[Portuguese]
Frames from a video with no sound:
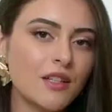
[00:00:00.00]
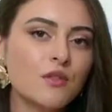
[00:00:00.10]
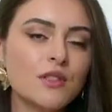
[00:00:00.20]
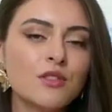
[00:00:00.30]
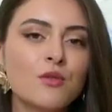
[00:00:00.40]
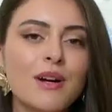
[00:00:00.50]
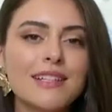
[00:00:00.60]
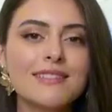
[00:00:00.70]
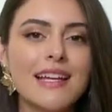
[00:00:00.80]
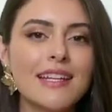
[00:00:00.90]
incluindo
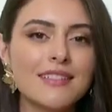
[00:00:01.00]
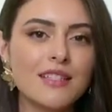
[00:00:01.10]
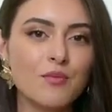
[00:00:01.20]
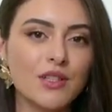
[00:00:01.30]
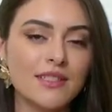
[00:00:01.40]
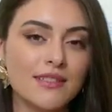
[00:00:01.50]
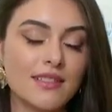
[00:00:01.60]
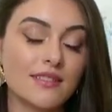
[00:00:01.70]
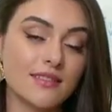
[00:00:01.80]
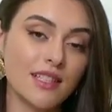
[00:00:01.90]
bactérias que podem
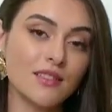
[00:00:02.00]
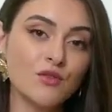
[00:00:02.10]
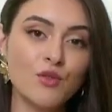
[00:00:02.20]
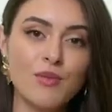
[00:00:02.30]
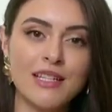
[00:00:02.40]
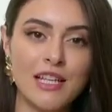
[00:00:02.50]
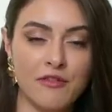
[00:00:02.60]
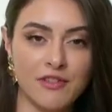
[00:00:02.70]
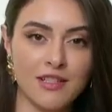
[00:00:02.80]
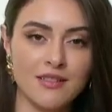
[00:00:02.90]
ser tanto
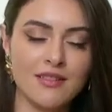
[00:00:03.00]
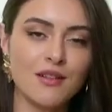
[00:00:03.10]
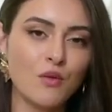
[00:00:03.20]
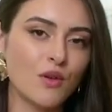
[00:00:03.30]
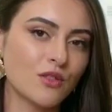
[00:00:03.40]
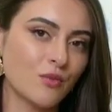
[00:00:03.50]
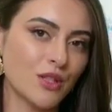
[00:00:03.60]
benéficas quanto